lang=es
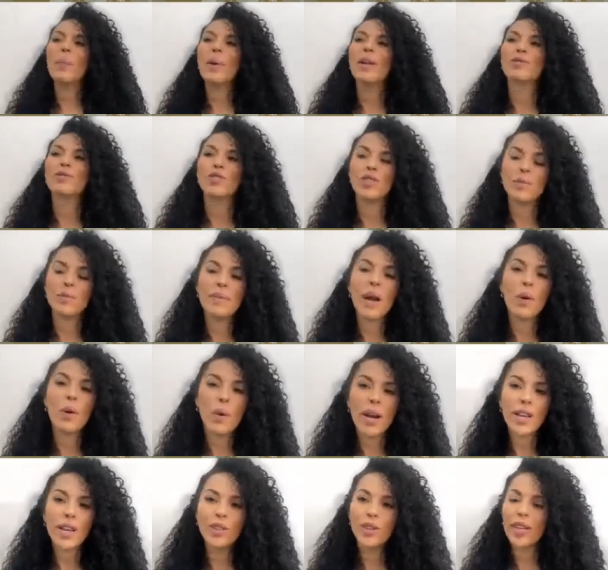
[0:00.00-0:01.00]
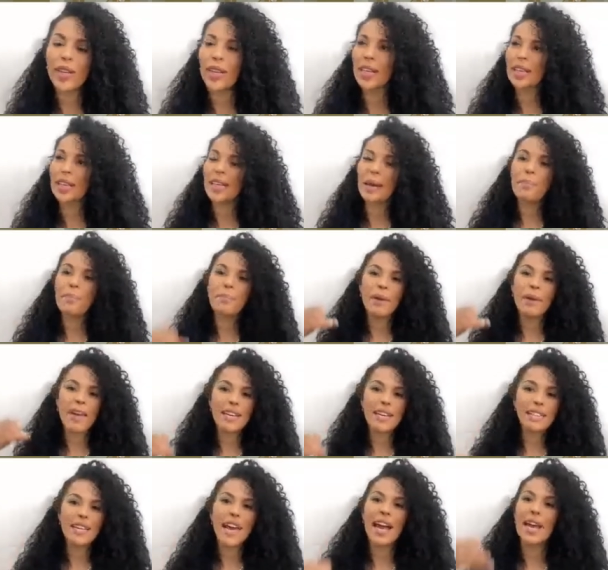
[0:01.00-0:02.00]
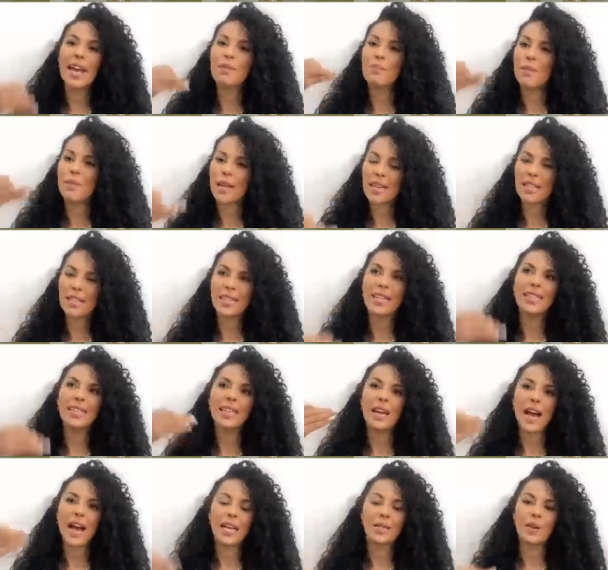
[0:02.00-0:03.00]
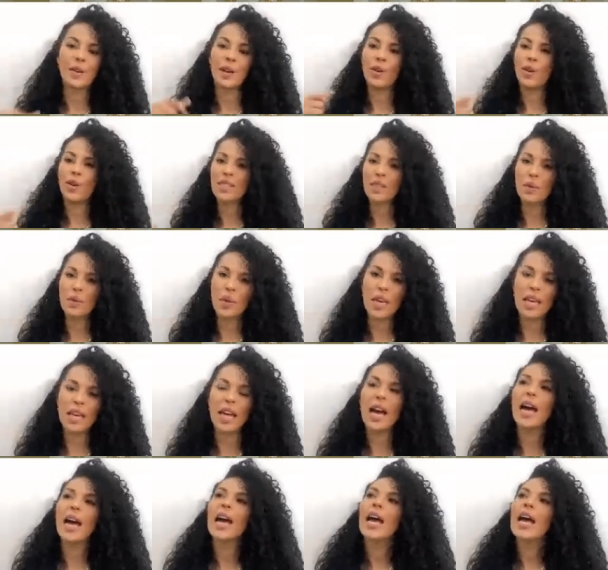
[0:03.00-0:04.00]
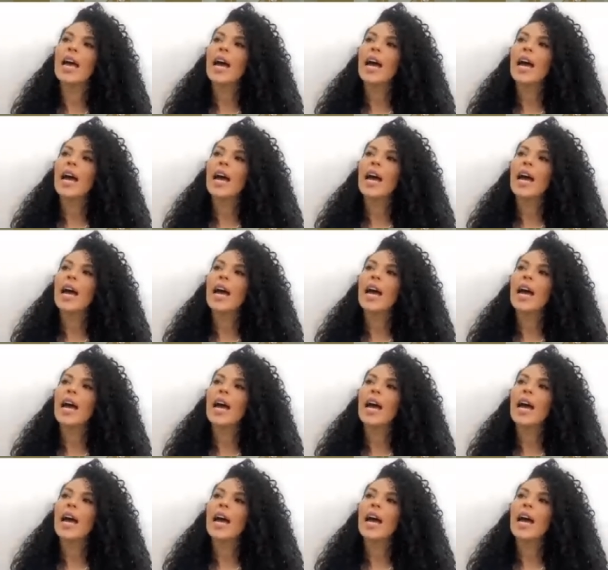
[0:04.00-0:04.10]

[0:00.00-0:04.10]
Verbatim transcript: pero sí me acuerdo ir de empresa a empresa de, a llevar hojas de vida